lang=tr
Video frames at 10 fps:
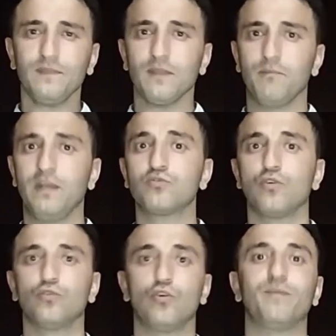benim
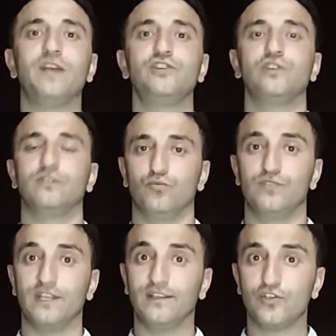son 4-5 yıldır üzerinde